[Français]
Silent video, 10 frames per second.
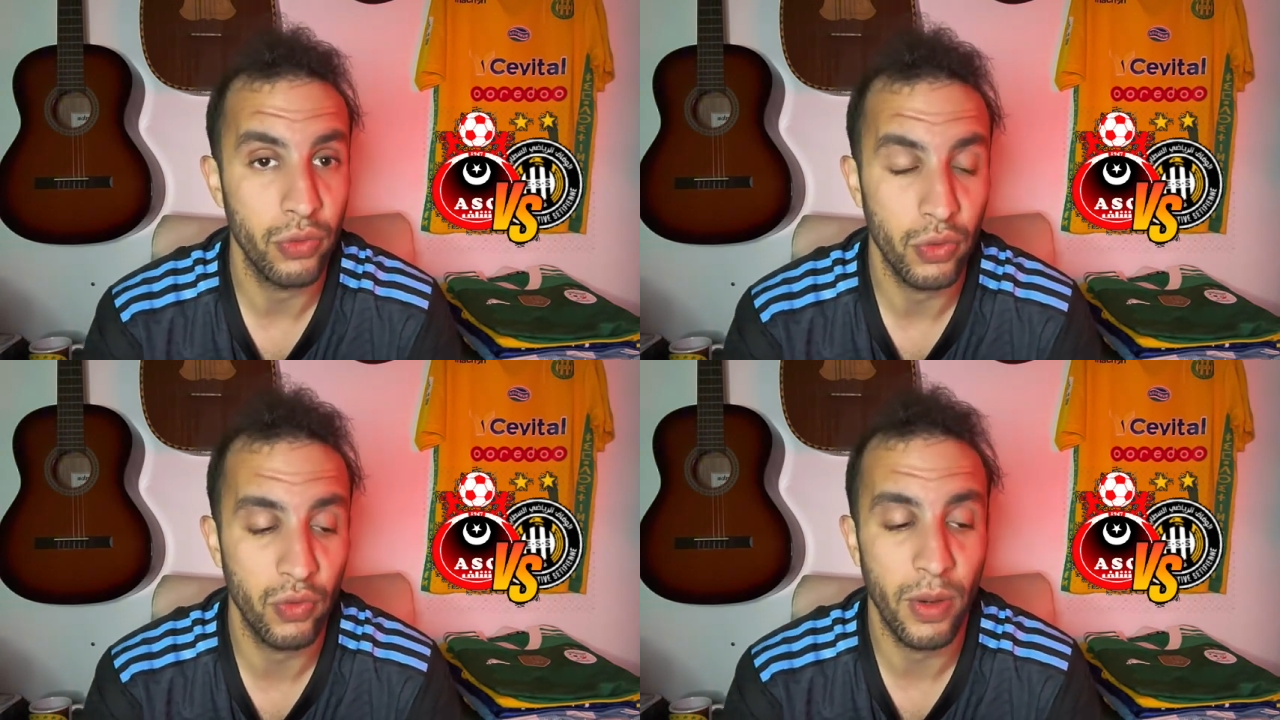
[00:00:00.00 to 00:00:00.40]

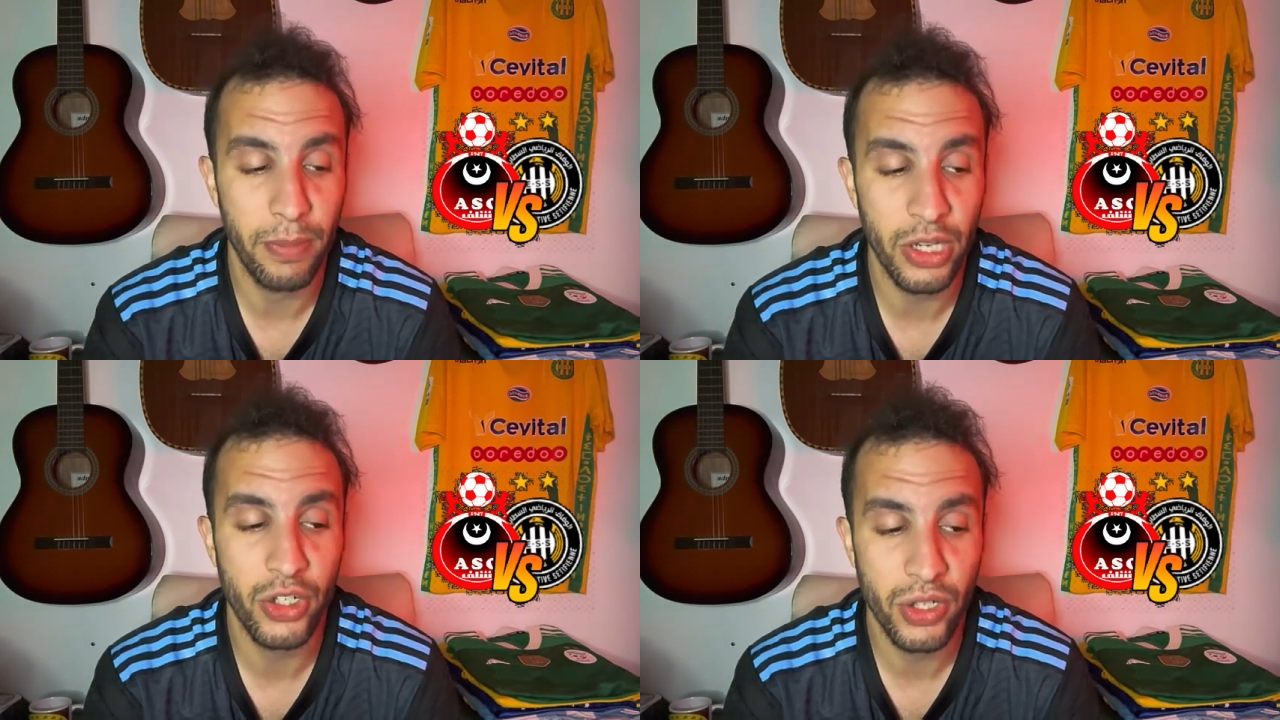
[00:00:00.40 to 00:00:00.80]
Je vois
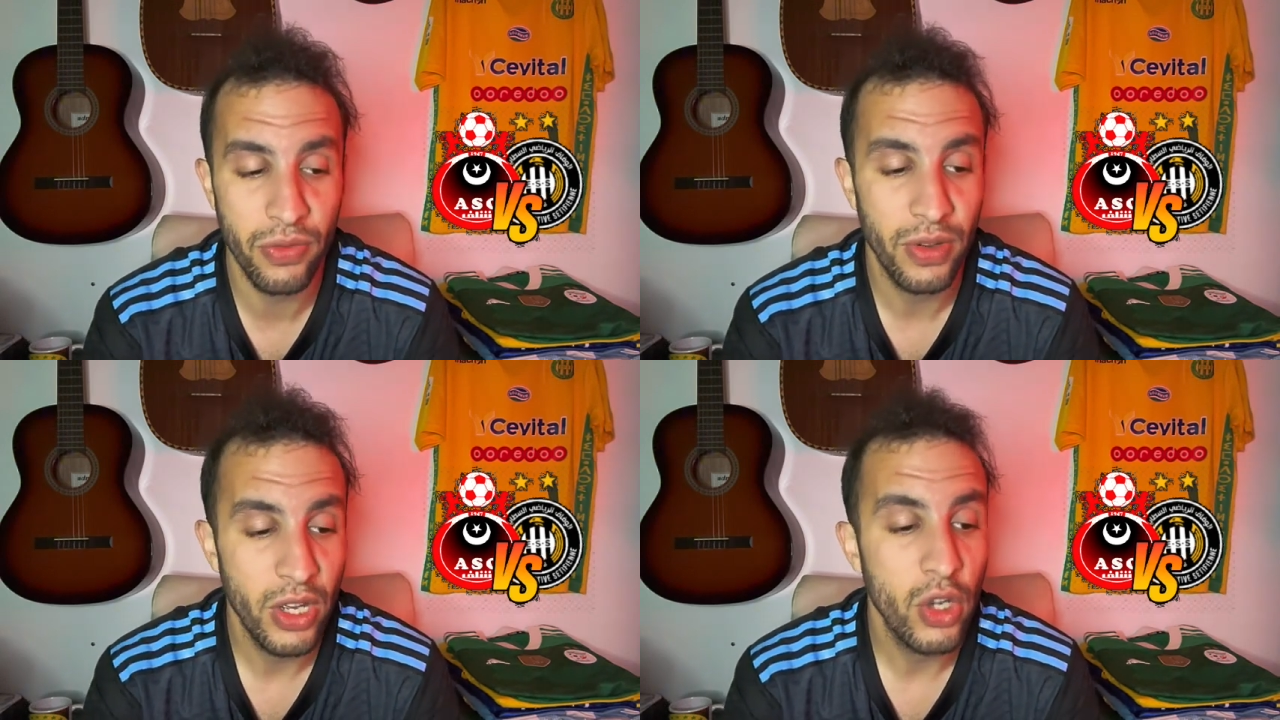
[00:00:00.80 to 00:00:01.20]
bien Schliff
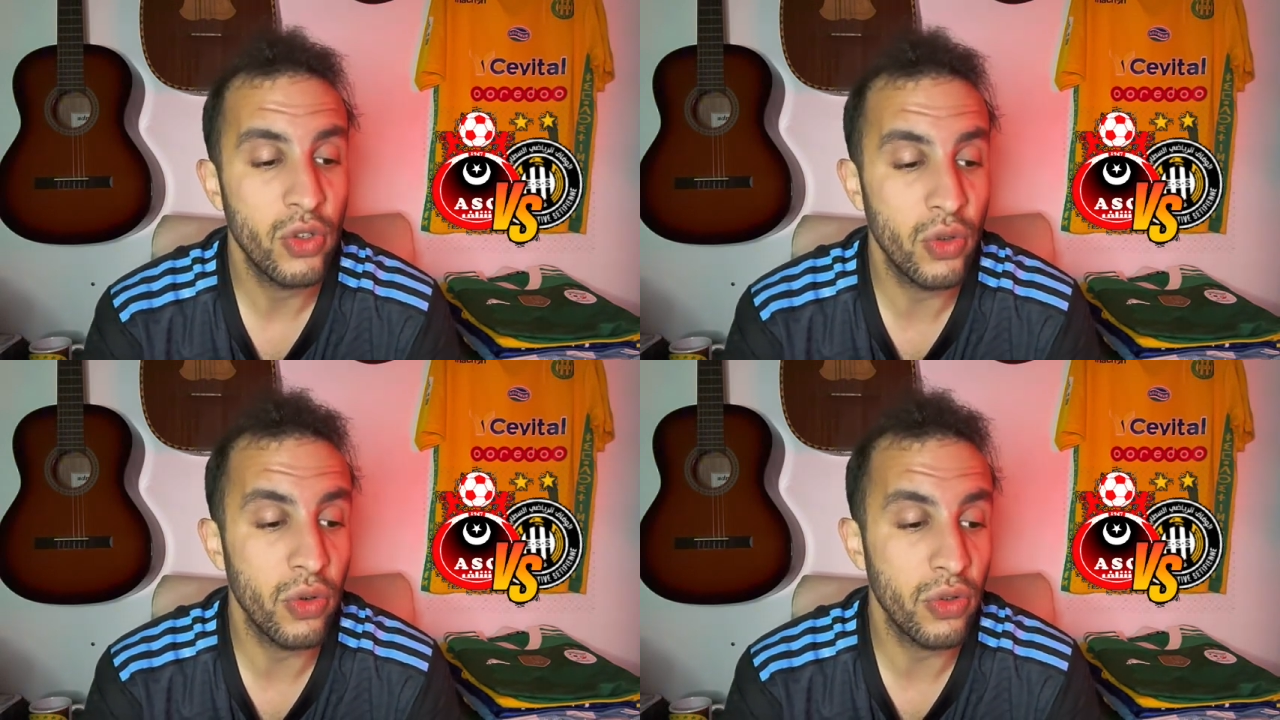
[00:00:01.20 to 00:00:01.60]

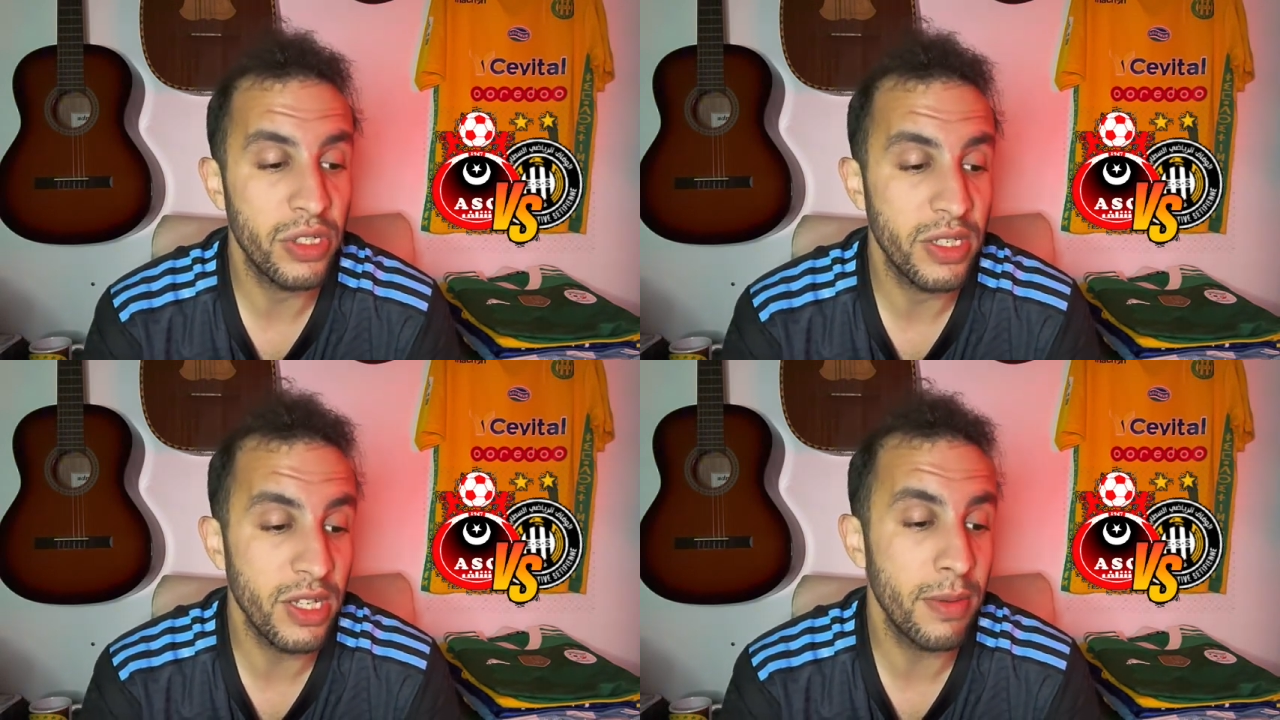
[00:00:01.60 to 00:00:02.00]
sur le
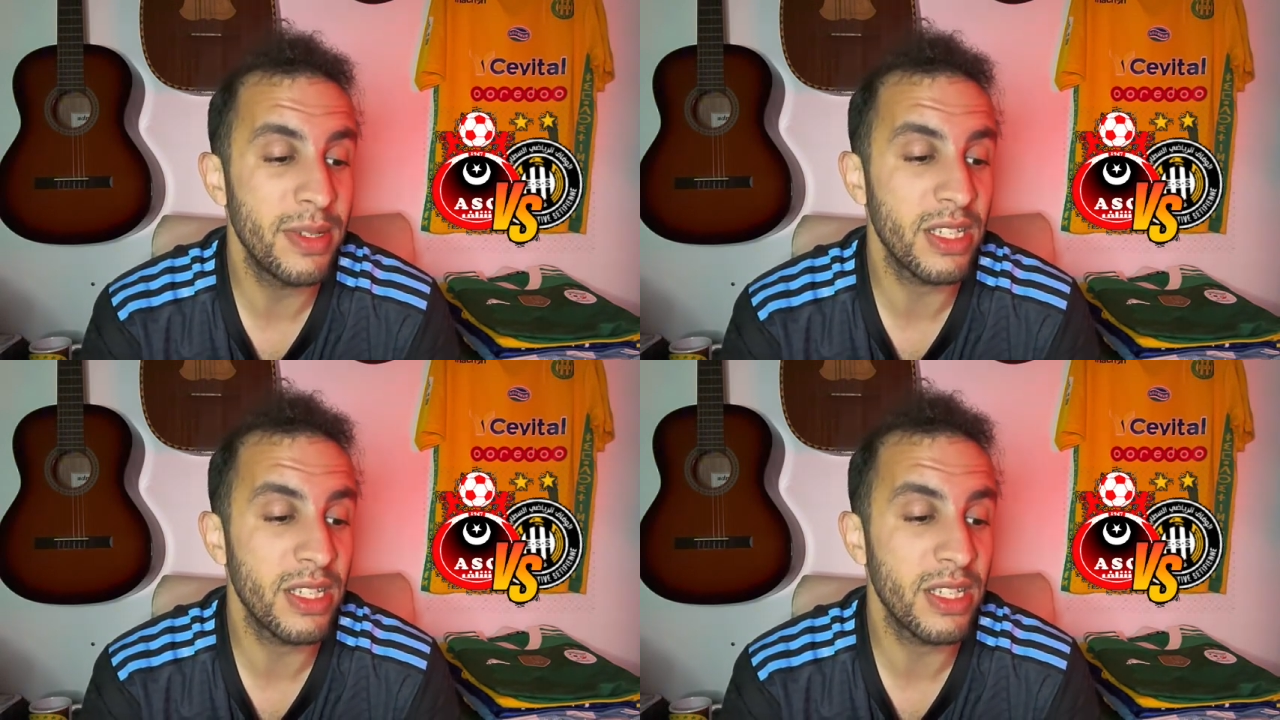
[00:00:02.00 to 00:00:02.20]
même si